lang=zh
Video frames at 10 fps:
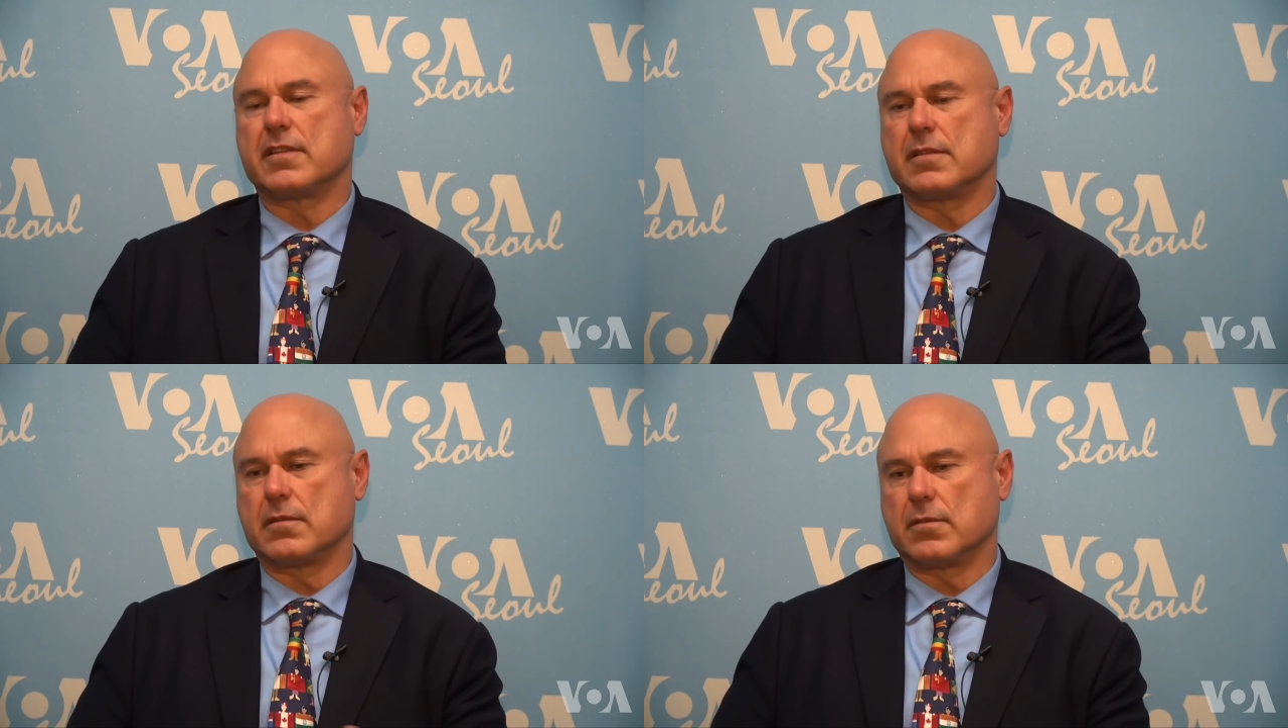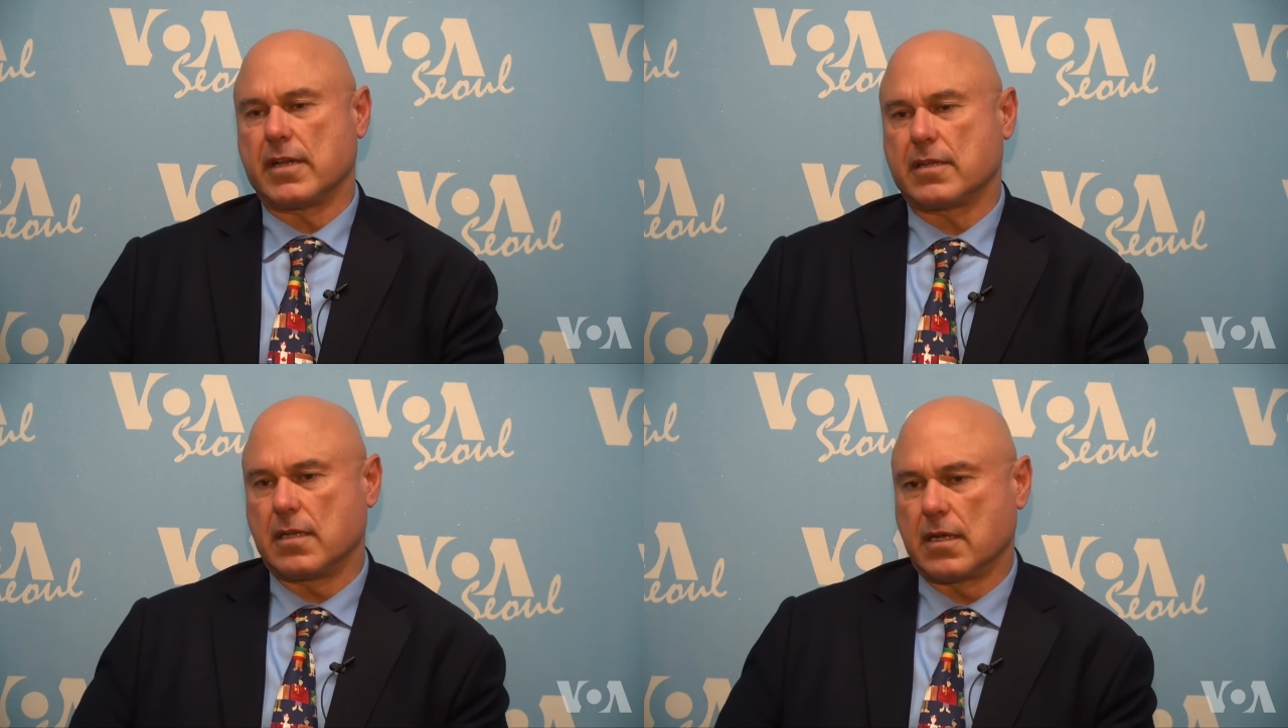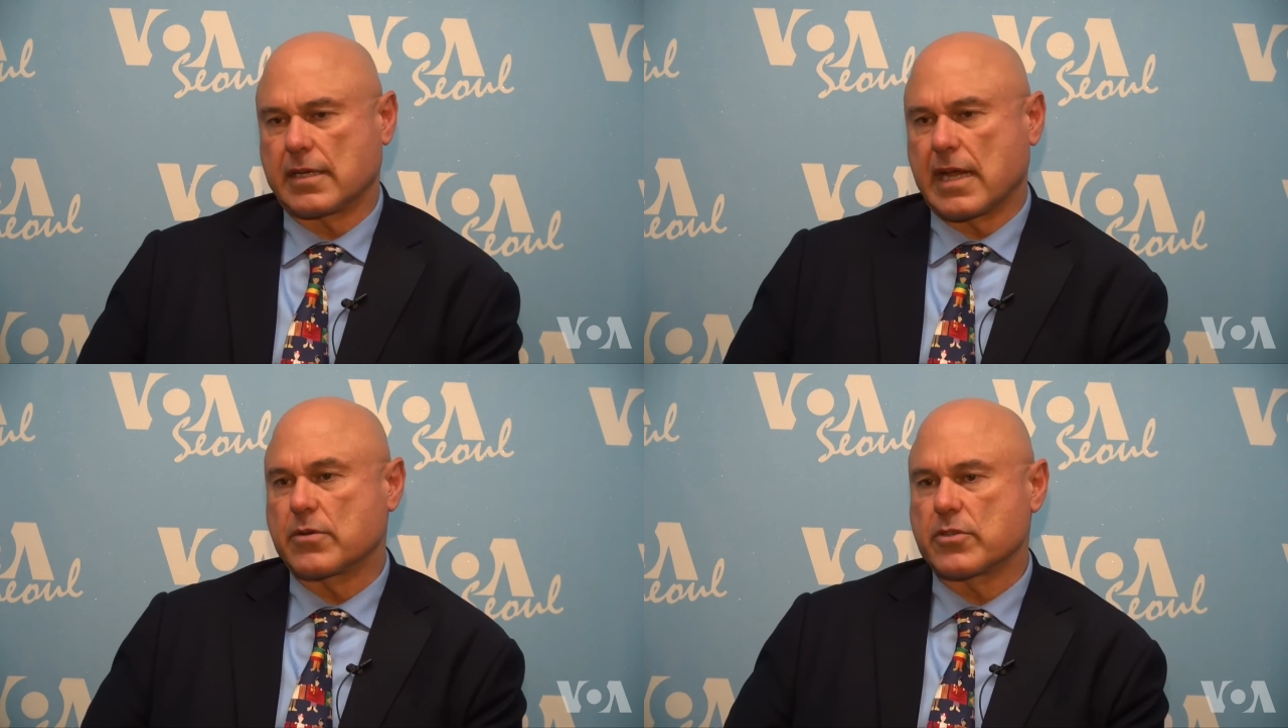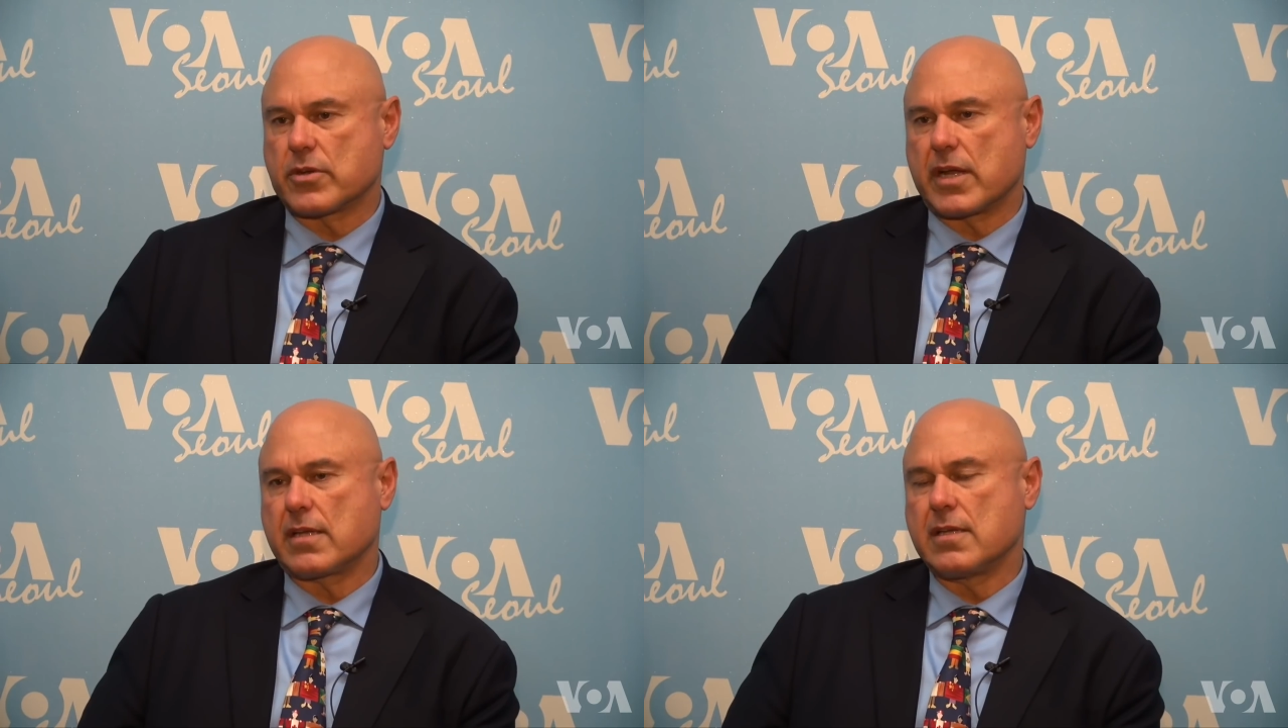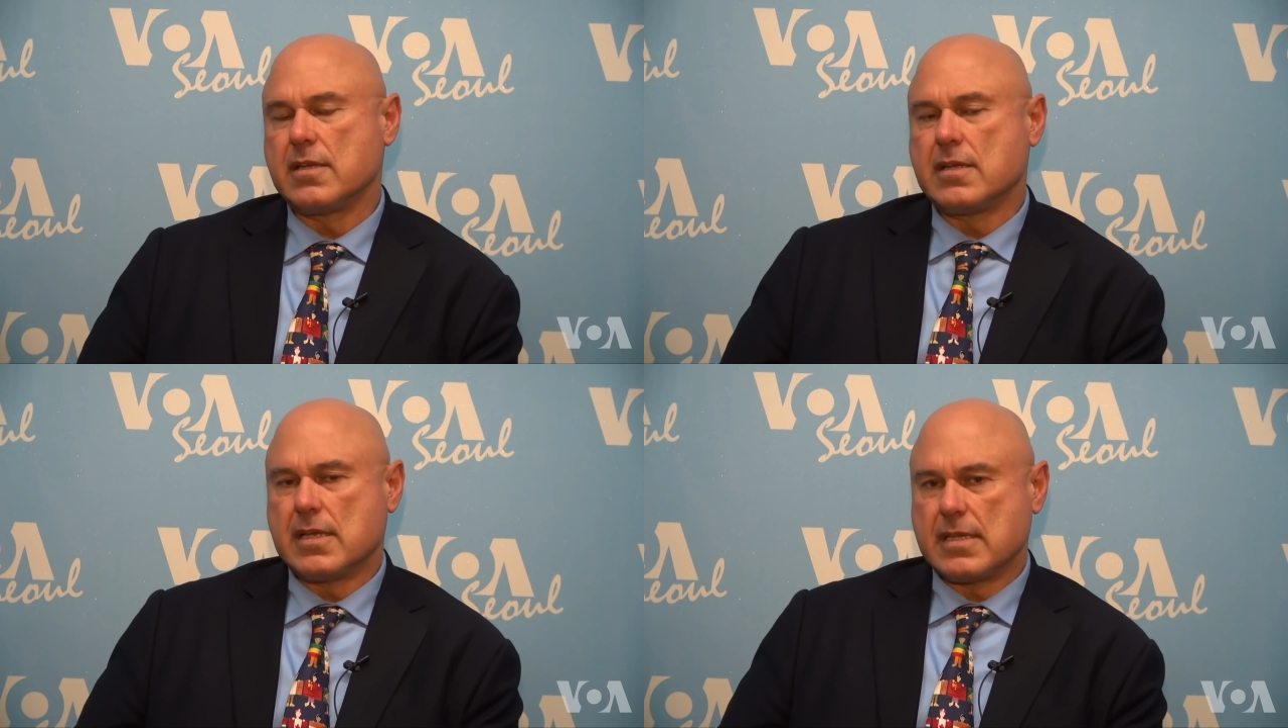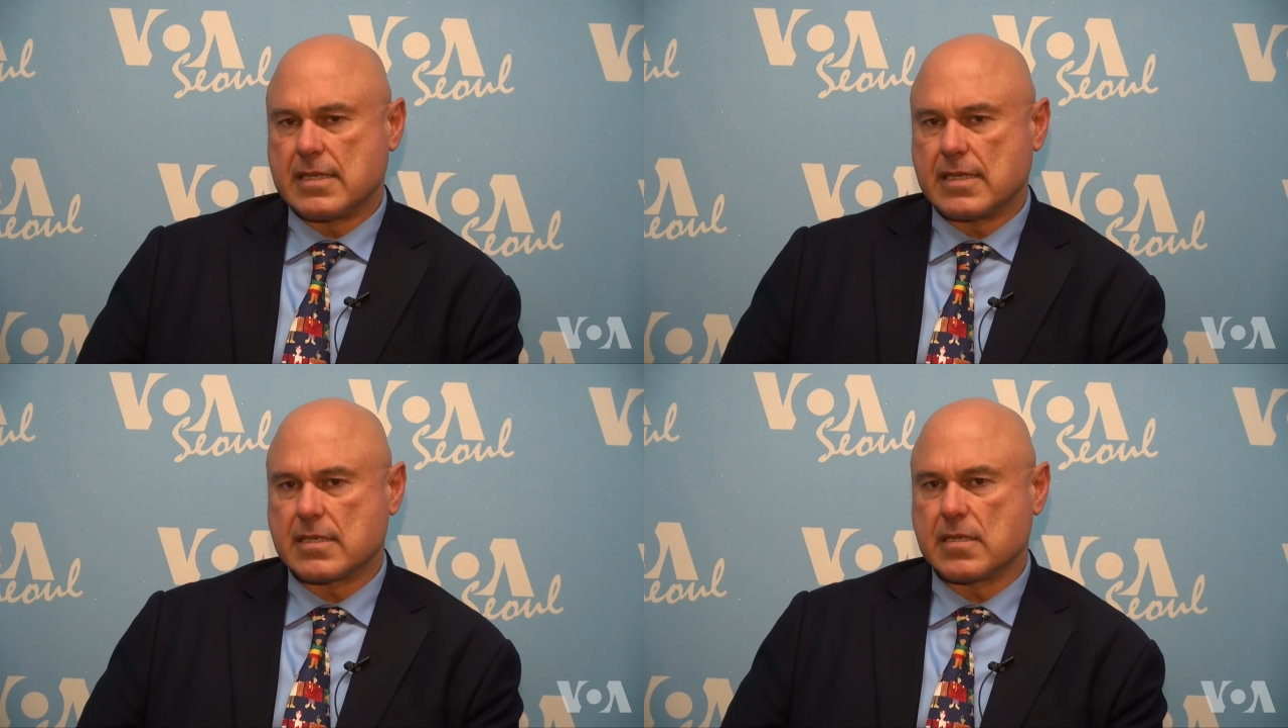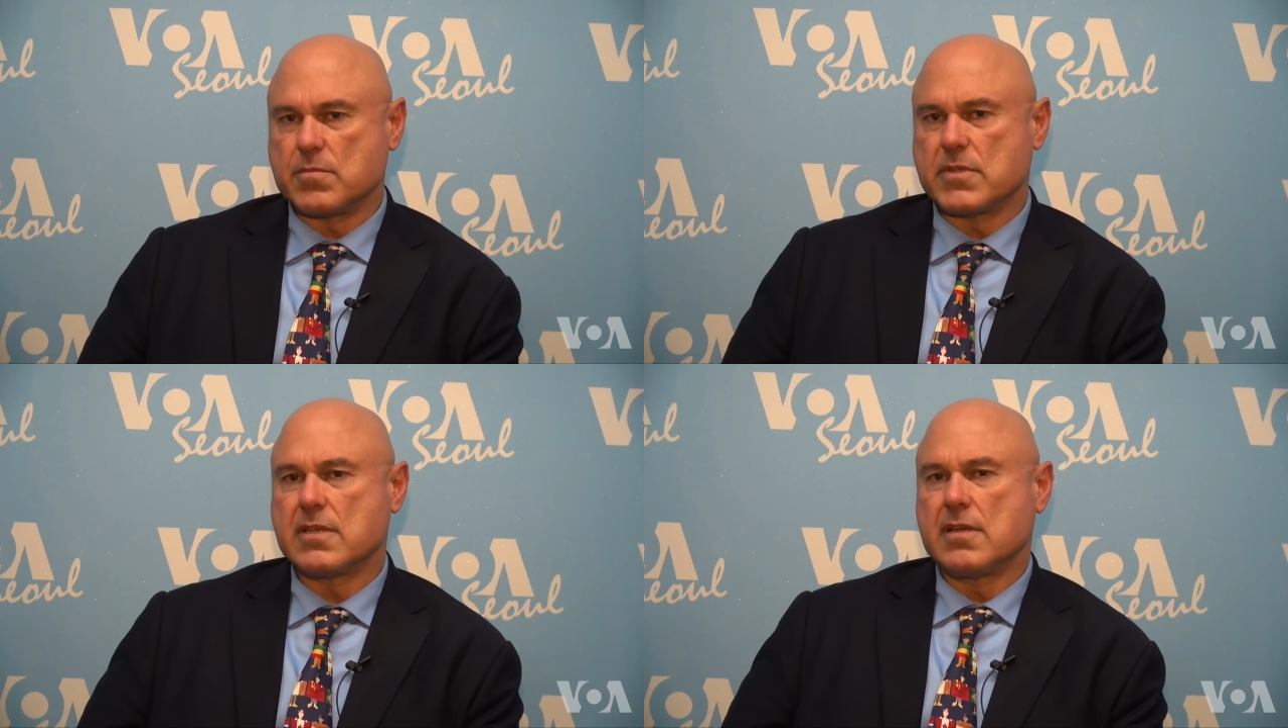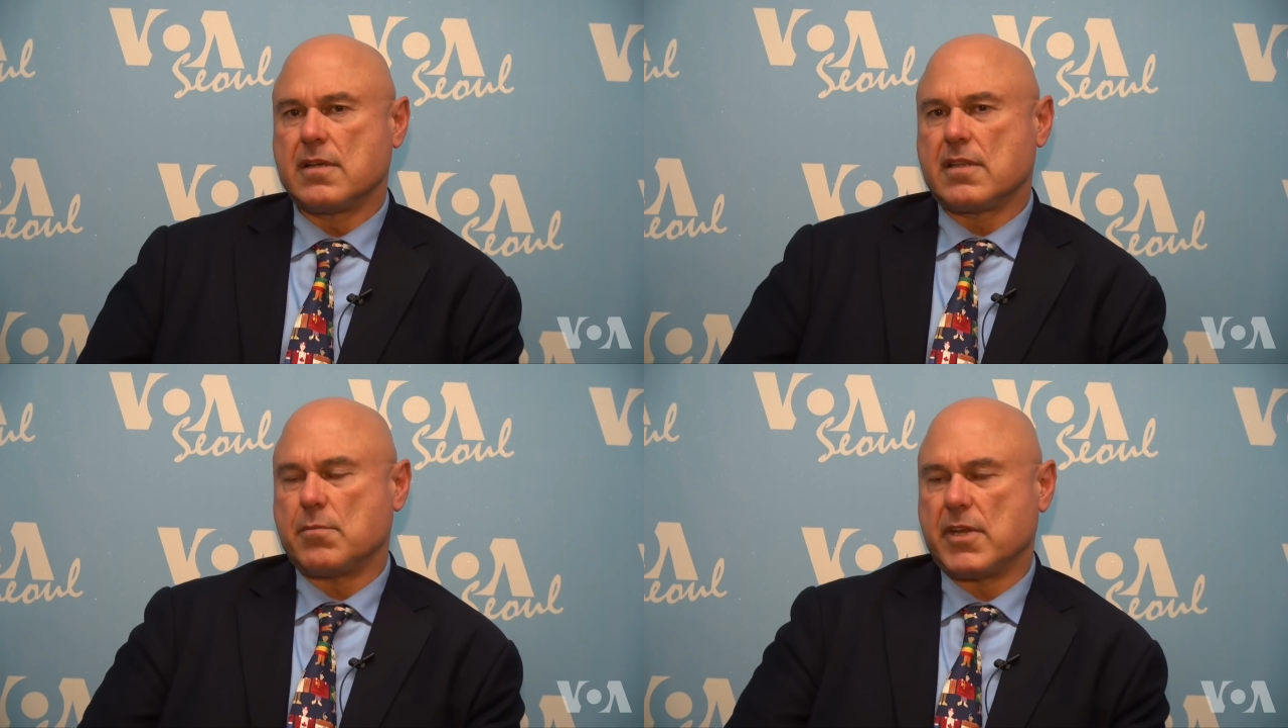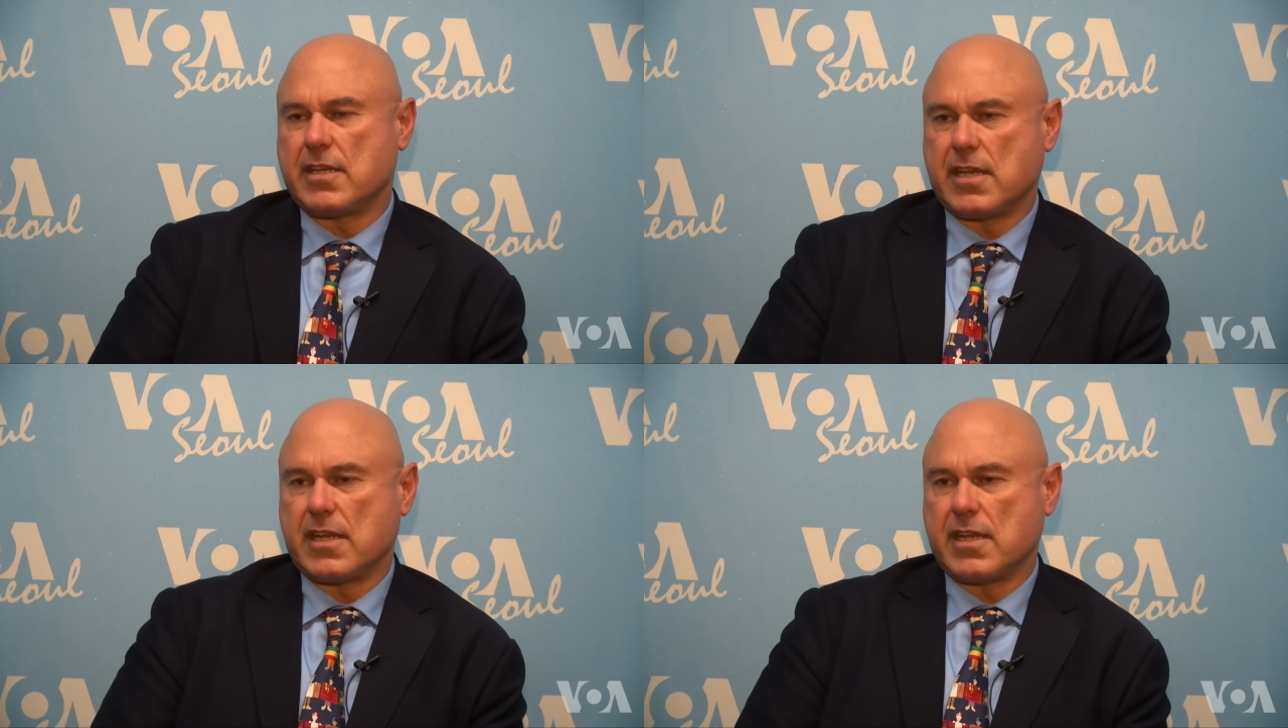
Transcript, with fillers: 这些都是我们可以做到的遏阻朝鲜的方式。